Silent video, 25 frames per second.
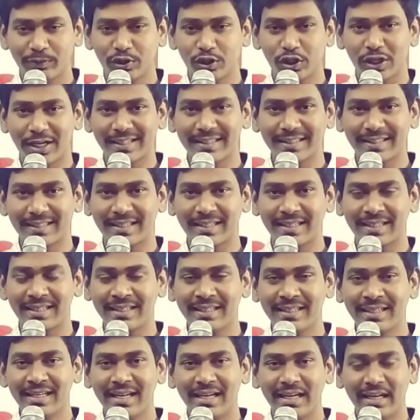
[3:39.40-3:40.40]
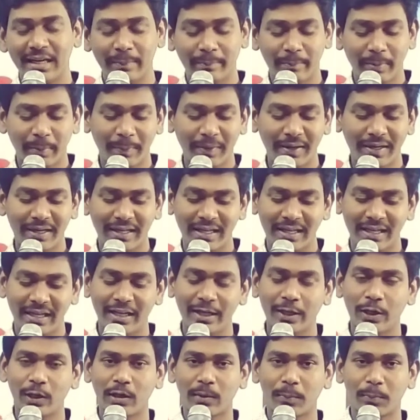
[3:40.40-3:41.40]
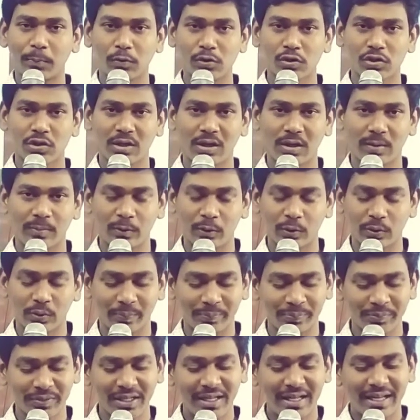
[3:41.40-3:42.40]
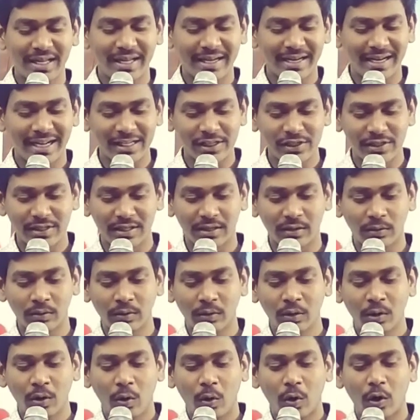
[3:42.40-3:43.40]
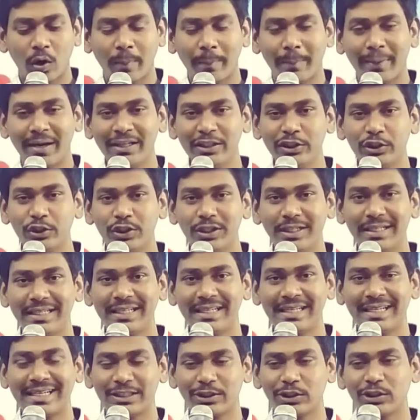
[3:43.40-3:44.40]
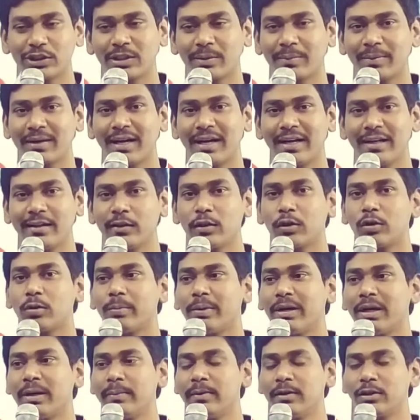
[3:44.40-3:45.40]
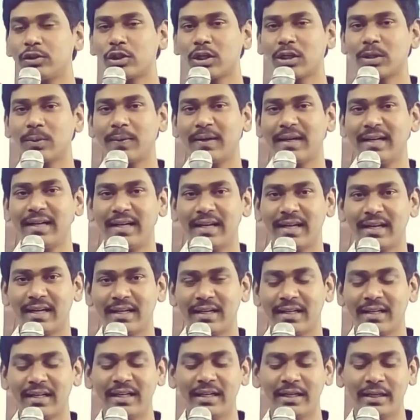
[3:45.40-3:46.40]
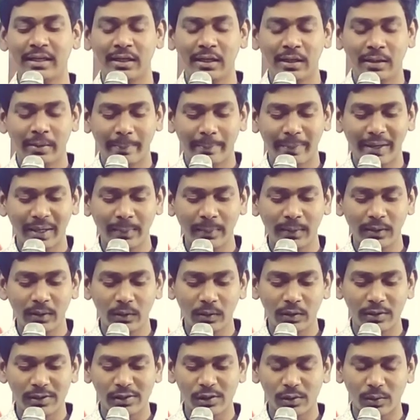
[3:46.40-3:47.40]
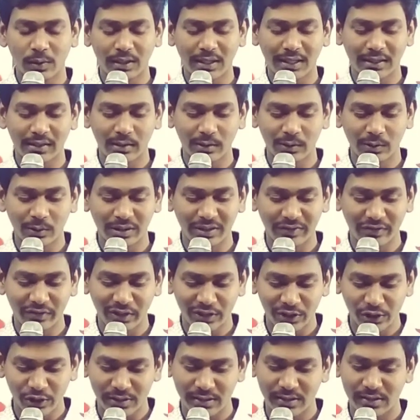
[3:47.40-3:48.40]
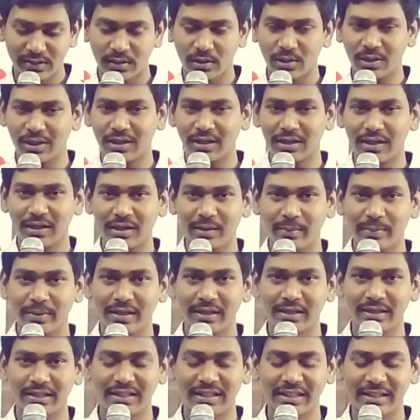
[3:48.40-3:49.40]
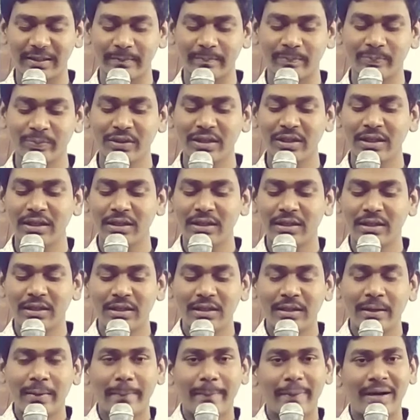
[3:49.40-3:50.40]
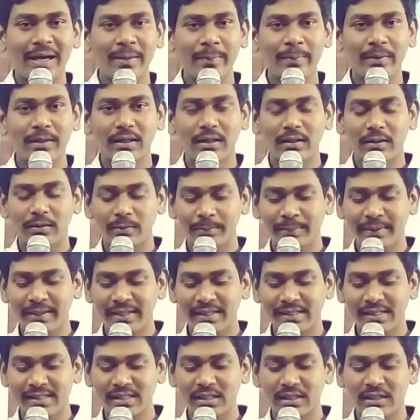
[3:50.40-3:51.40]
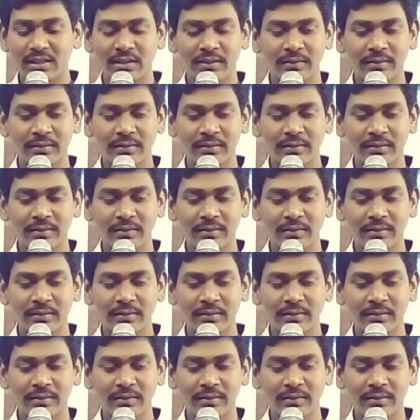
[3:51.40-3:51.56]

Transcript: చేత నింపబడి ఈ యొక్క పుస్తకమును రాశారు ఒక మనిషి ఖచ్చితంగా ఎందుకు బైబిల్ చదవాలి అని అంటే బైబిల్ గురించి ఒక అతను డెఫినేషన్ ఇస్తూ అన్నాడు ఏమనంటే బైబిల్ మీన్స్